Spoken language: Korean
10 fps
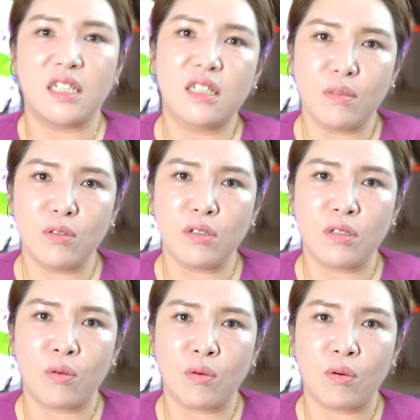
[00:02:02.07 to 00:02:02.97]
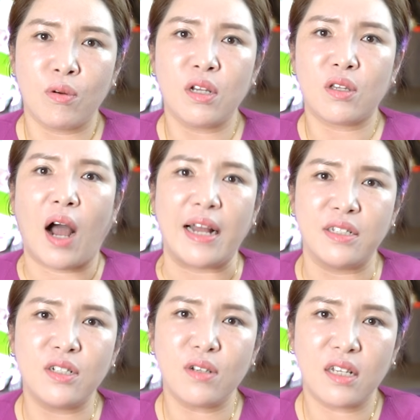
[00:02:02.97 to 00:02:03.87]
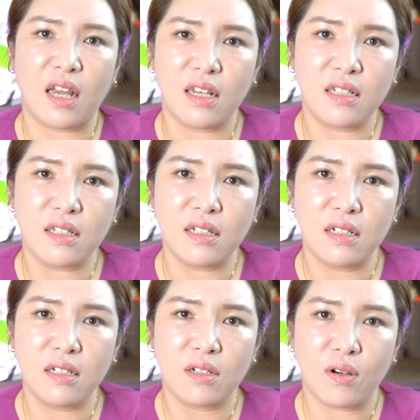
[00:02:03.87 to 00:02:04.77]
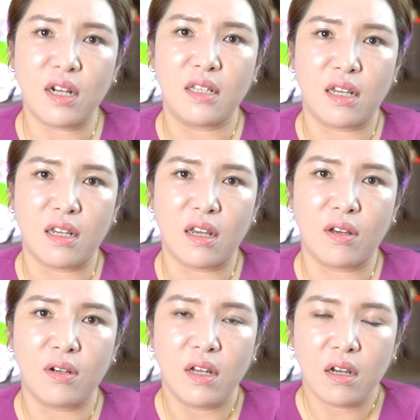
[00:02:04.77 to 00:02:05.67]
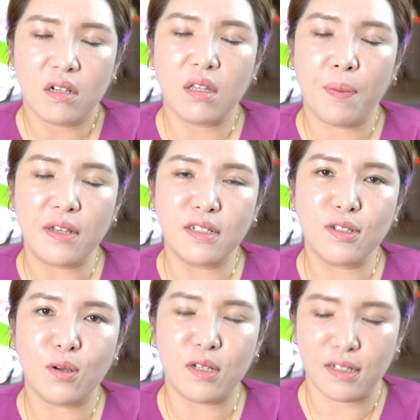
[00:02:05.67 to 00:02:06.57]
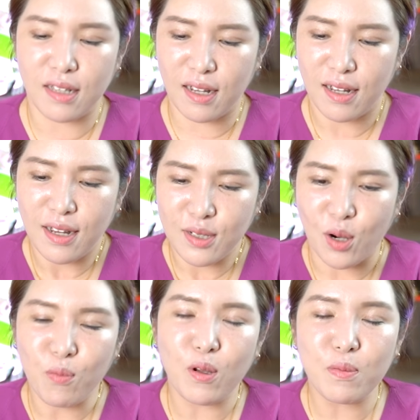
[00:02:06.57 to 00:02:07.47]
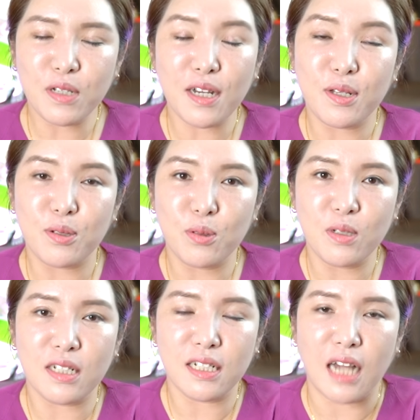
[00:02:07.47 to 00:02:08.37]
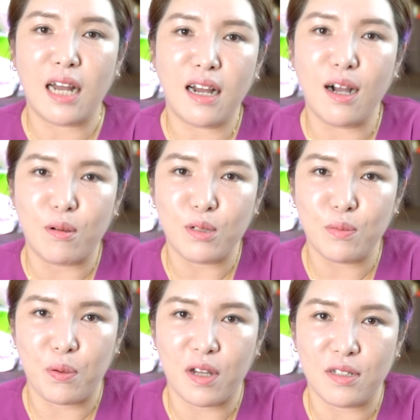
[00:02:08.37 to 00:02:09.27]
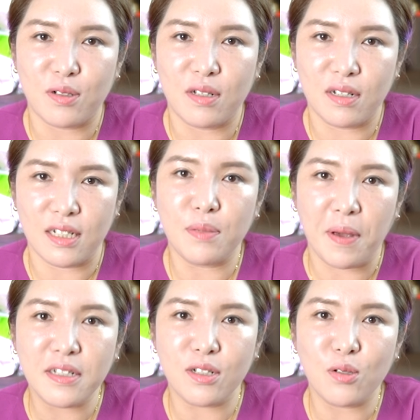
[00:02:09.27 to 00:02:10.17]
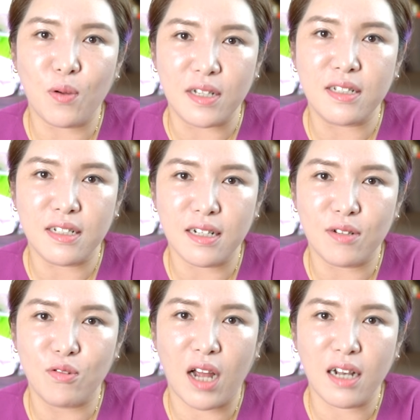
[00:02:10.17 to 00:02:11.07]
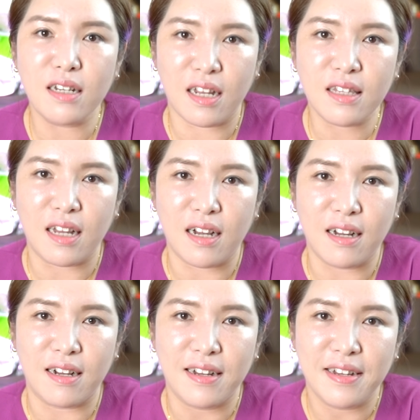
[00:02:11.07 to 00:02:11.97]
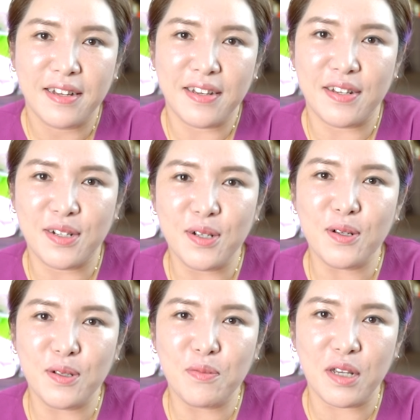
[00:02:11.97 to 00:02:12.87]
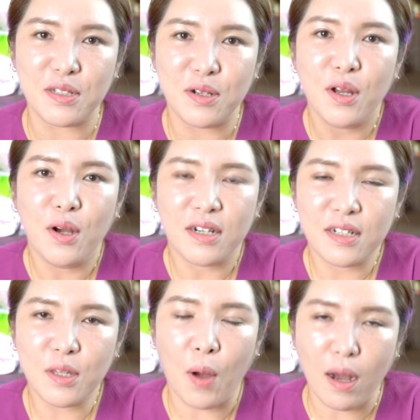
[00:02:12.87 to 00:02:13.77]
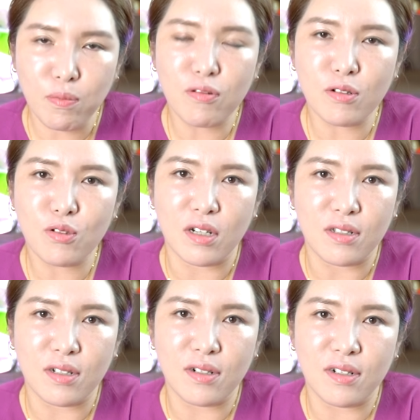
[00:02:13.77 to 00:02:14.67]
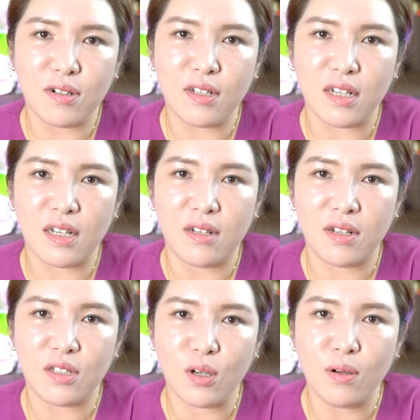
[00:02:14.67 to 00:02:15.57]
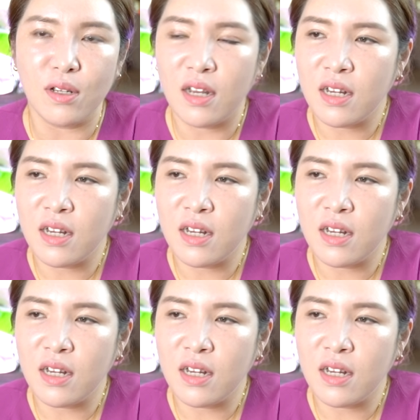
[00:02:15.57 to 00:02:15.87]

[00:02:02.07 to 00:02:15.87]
지금은 오히려 더 안정이 돼 있을 거란 얘기예요. 그때 백신 들어왔을 때 정부 입장에선 솔직히 자랑하고 싶었겠죠. 이제 백신 들어왔으니까 우리 할 일 했다. 예, 그런 의미에서 그때 확 풀어주셨죠. 그러니까 이렇게 천,